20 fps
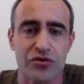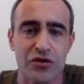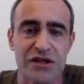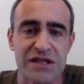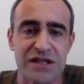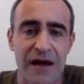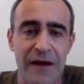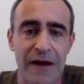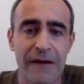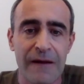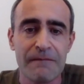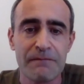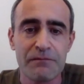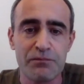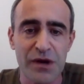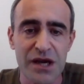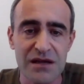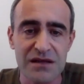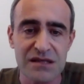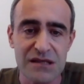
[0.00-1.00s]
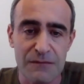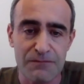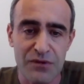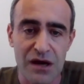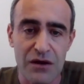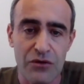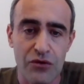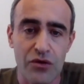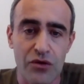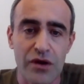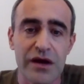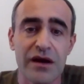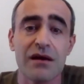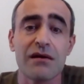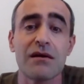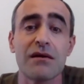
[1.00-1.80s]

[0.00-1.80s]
То есть принцип какой?